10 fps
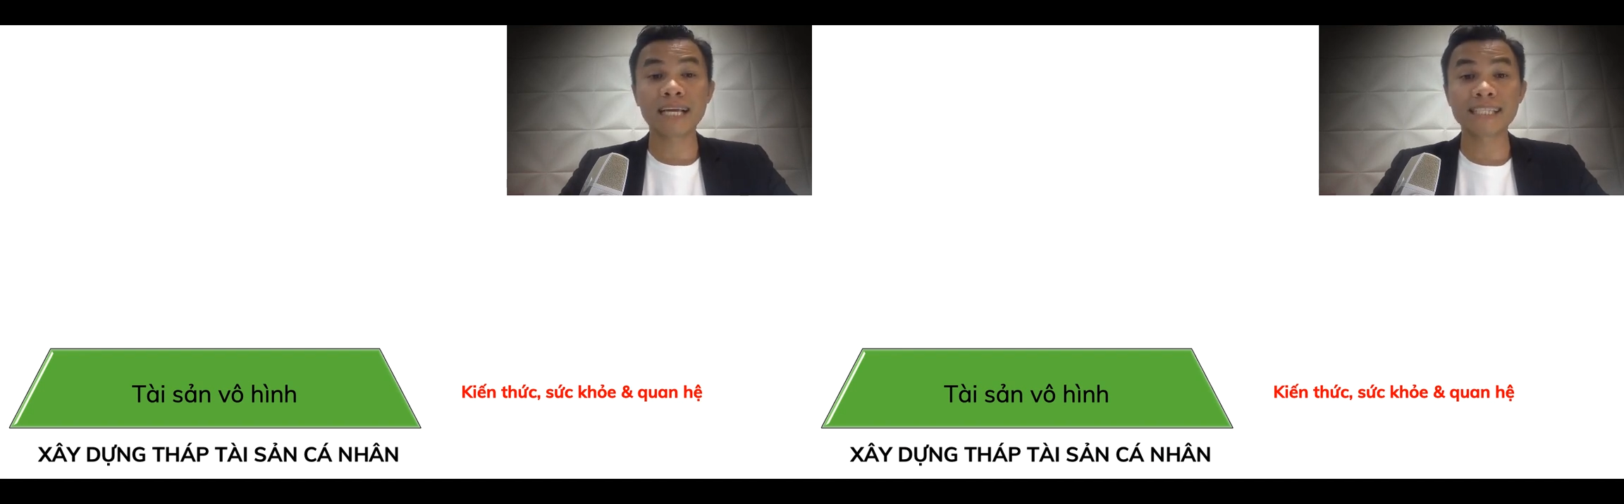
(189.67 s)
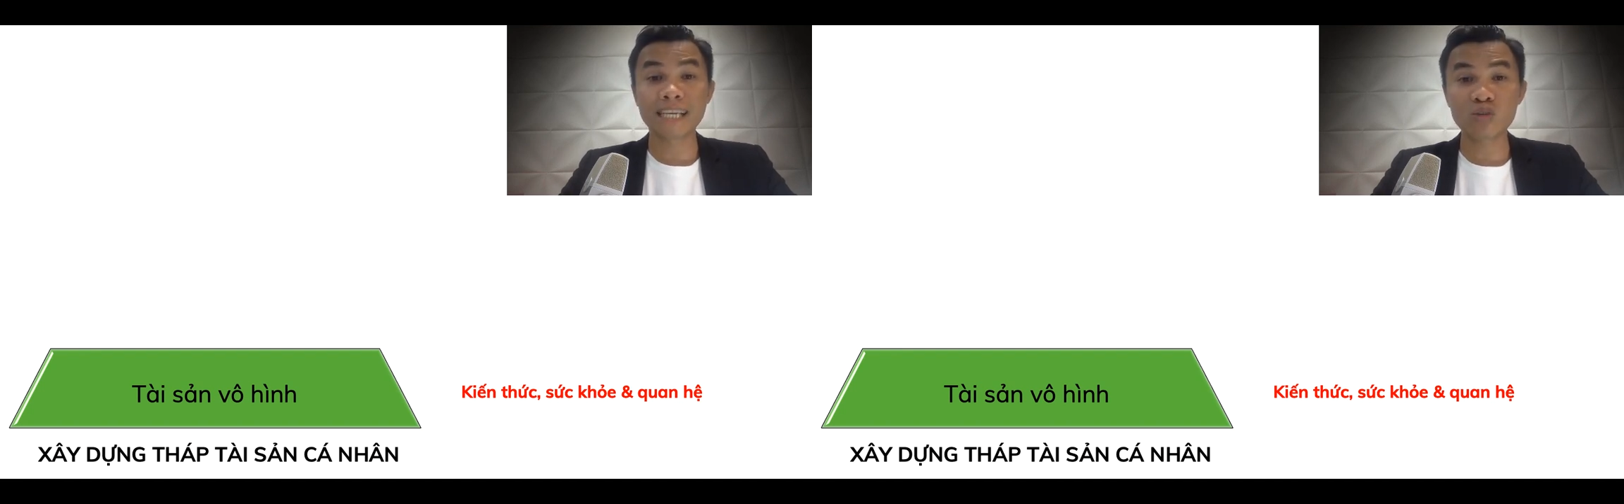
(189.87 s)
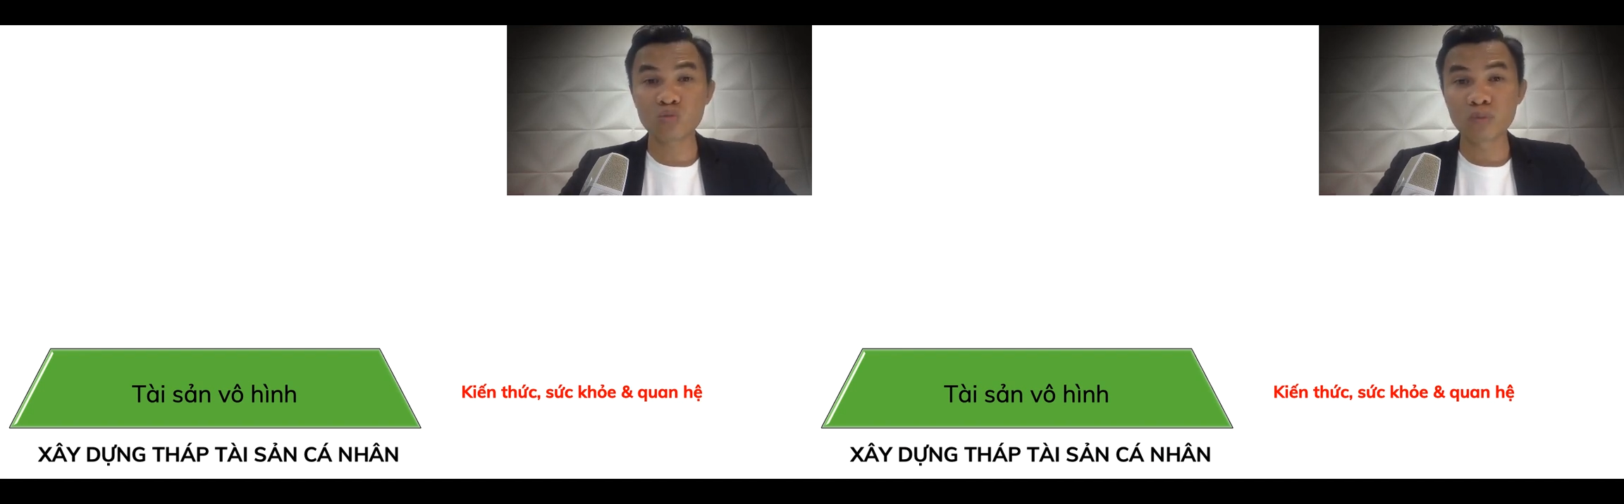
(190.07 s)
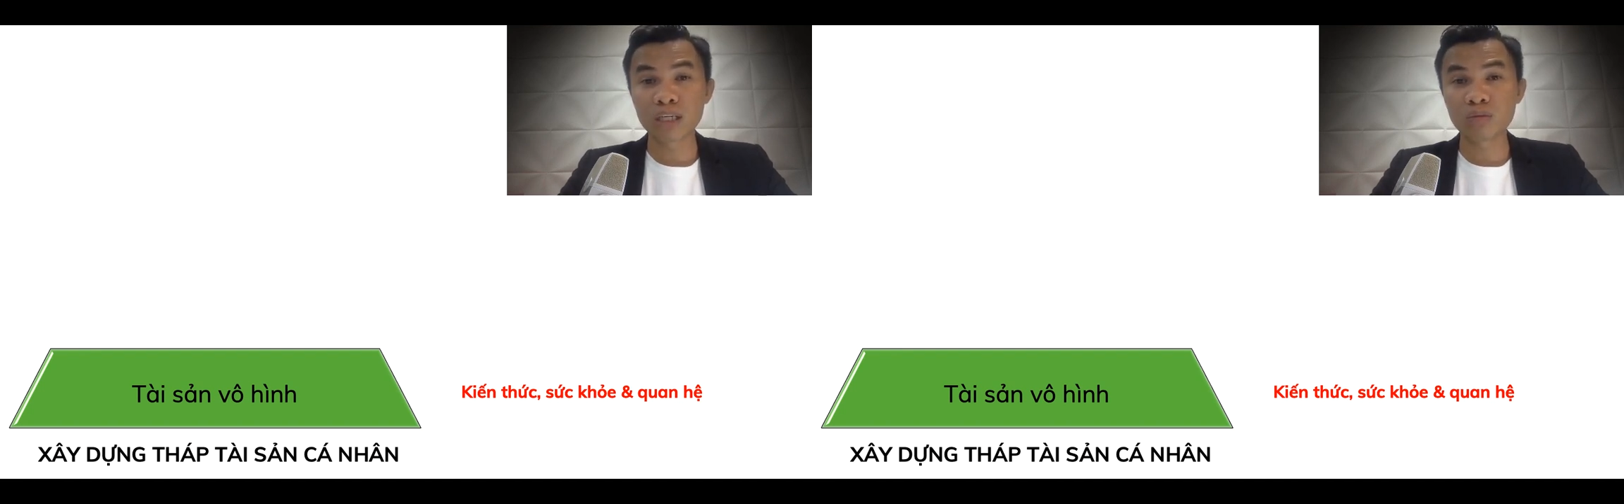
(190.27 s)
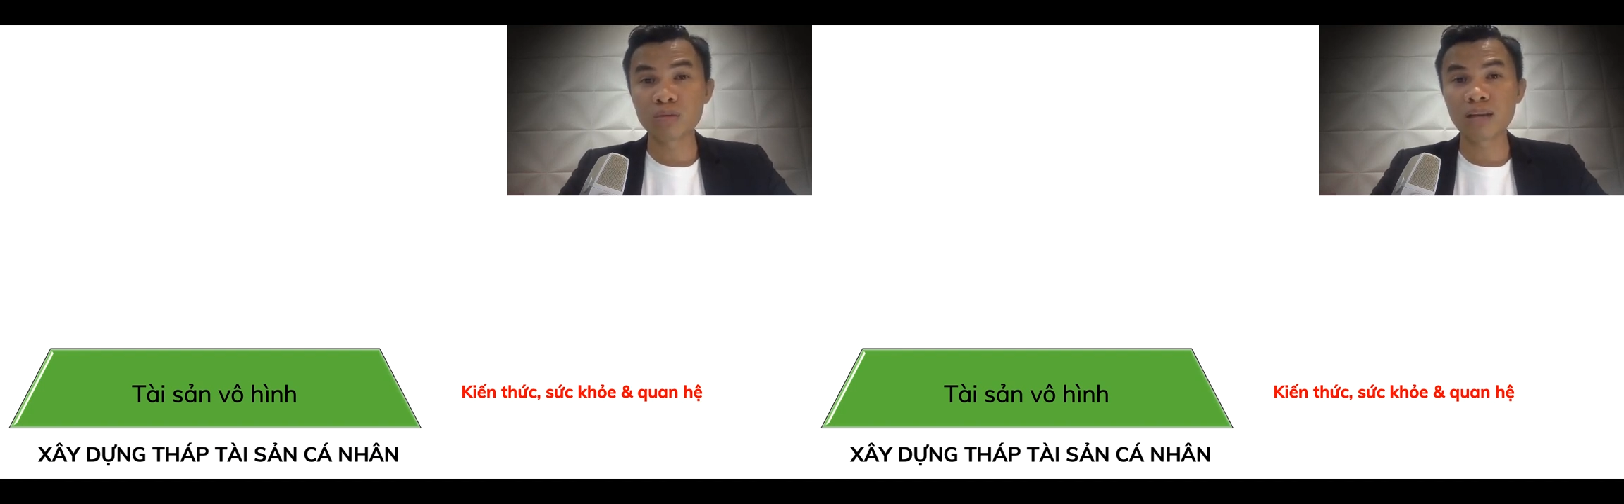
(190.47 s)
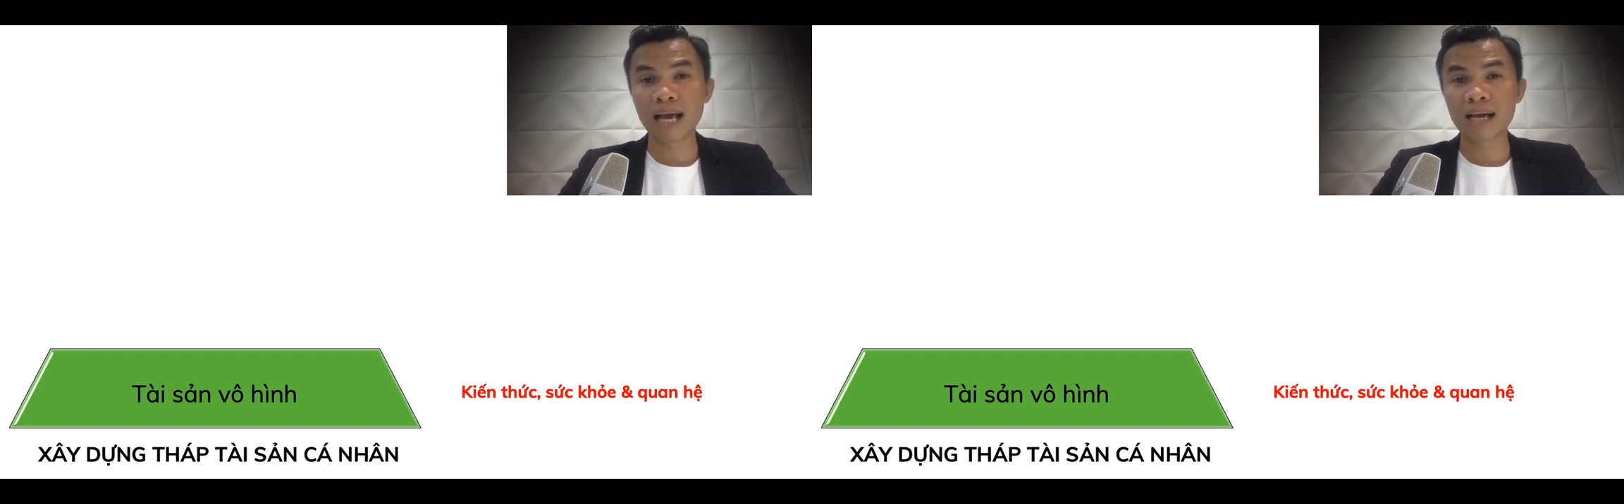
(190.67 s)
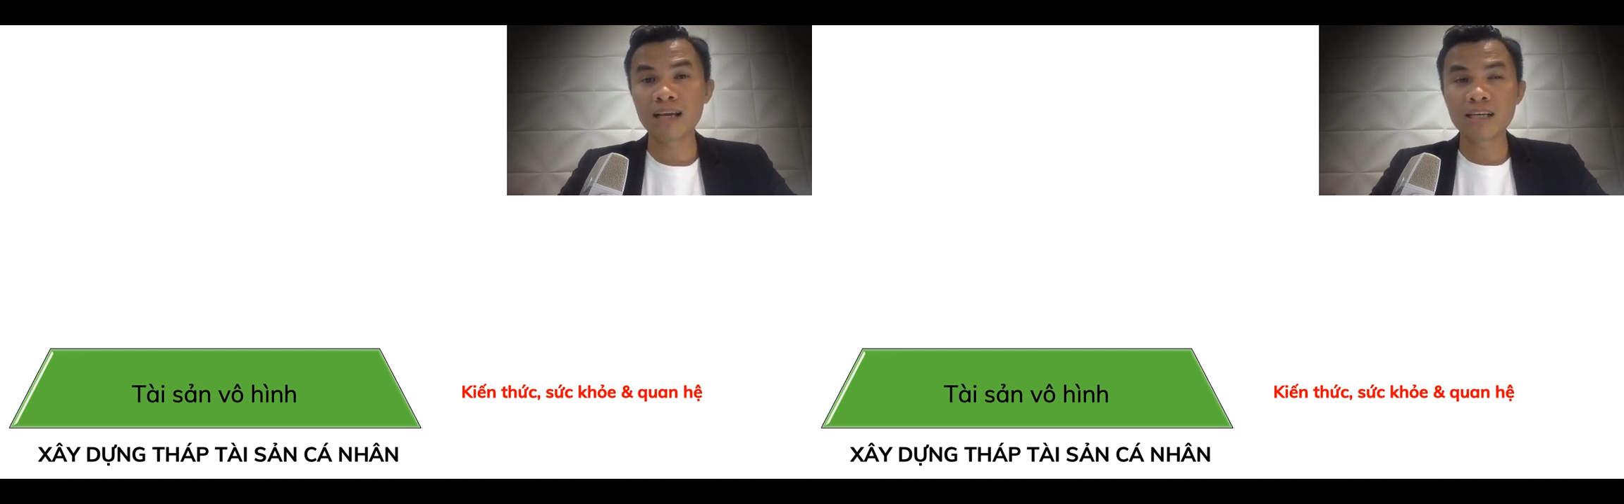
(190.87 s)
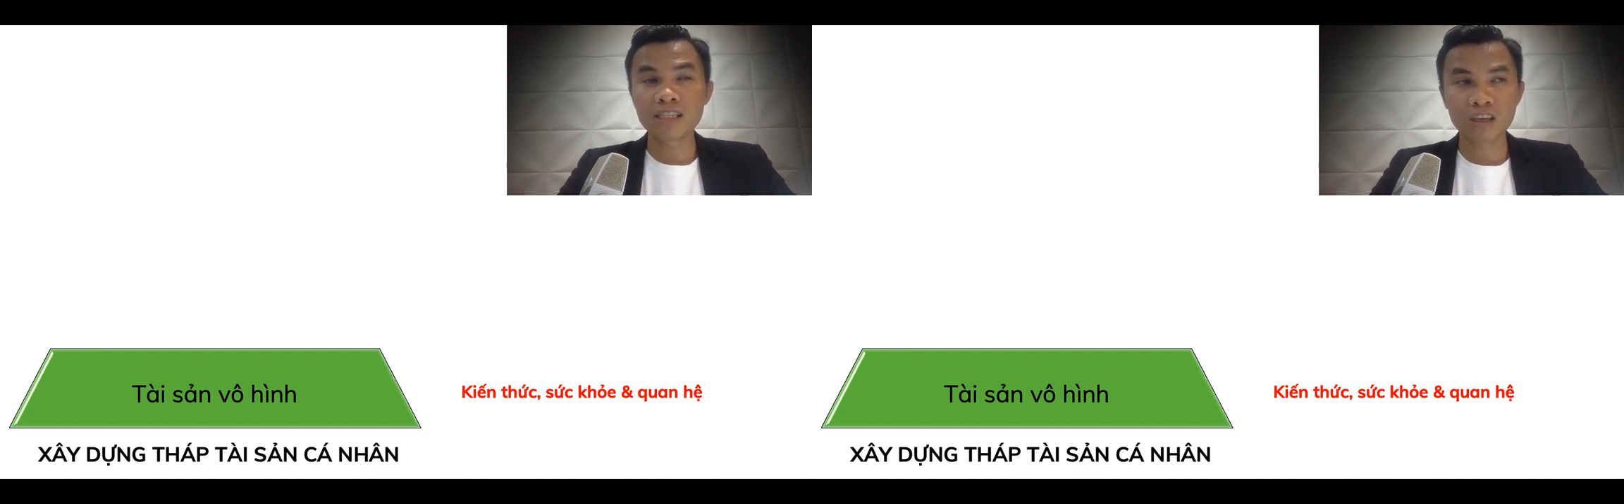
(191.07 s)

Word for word: tài sản của mình cũng như là